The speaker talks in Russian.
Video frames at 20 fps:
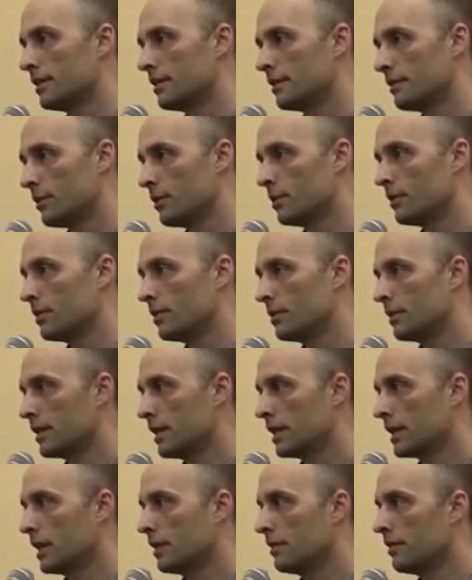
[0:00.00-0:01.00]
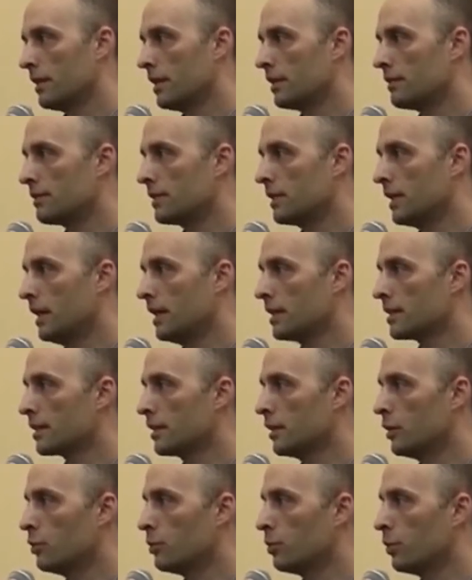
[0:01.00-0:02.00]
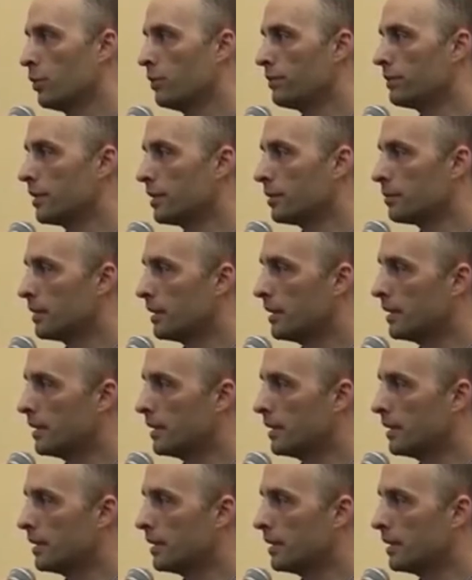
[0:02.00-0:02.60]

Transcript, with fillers: Вот. Когда говорят «вселенская любовь» там,